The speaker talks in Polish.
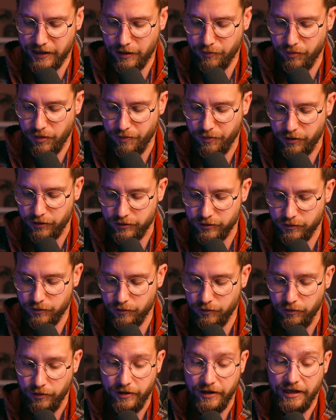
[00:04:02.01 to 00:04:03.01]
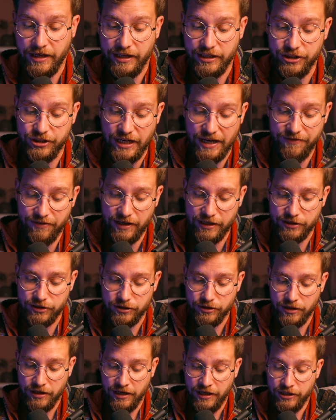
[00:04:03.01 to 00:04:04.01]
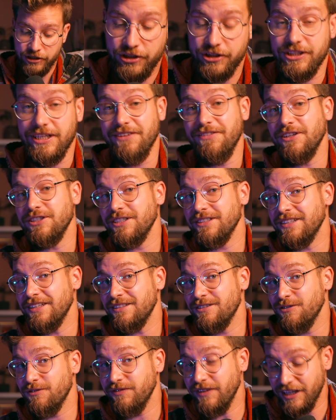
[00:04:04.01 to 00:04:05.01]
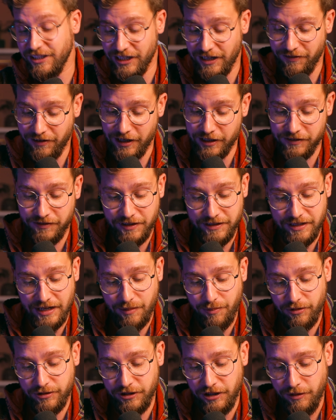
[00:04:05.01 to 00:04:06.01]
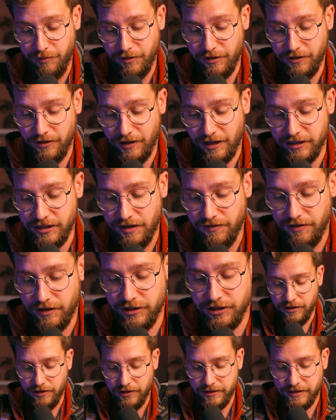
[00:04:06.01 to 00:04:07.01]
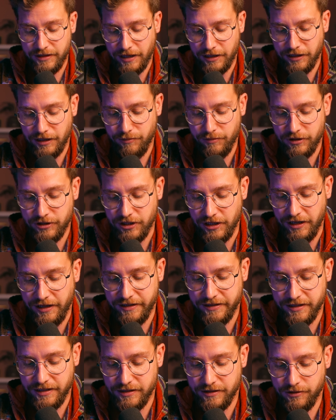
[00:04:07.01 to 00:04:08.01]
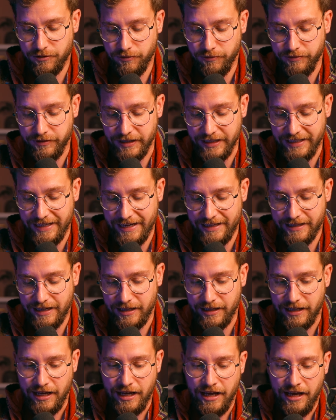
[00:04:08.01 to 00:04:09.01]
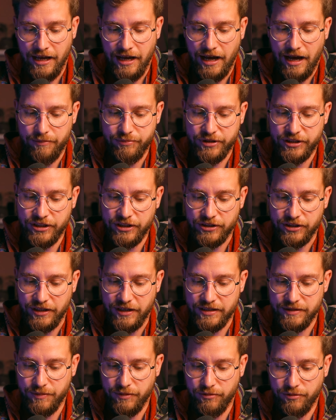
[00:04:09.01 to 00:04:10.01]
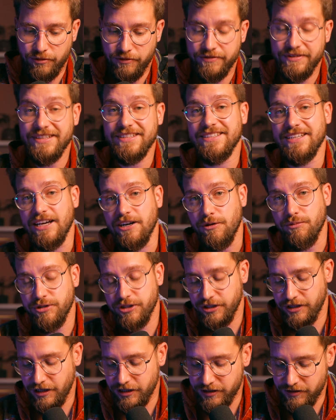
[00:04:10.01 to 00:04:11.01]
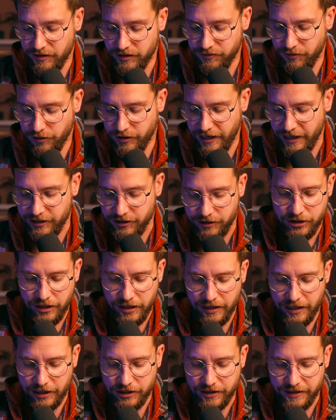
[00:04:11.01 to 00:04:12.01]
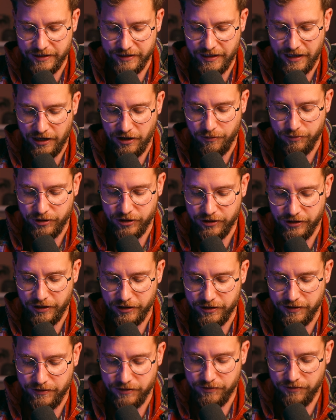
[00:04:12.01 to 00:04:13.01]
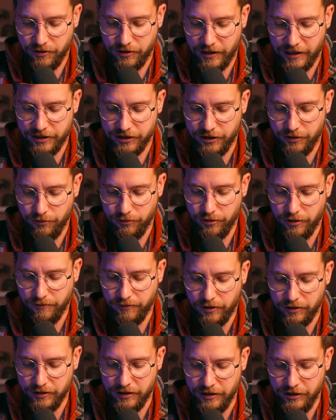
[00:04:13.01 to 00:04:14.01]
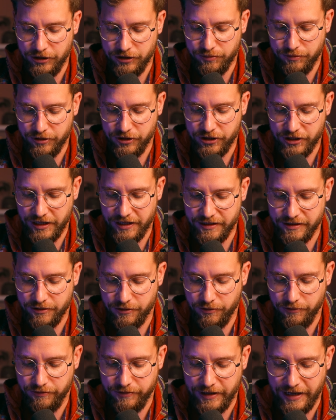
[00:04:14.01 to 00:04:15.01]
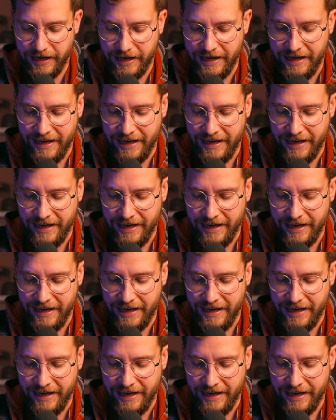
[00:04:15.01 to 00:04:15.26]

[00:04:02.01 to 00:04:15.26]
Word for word: nam po prostu 9. Czyli 9x jest równe 9, więc jak podzielimy to na 9, dostaniemy, że x jest równy 1, a przecież x był równy 0,9 w okresie. Czyli nasze 0,9 w okresie udowodniliśmy, że jest równe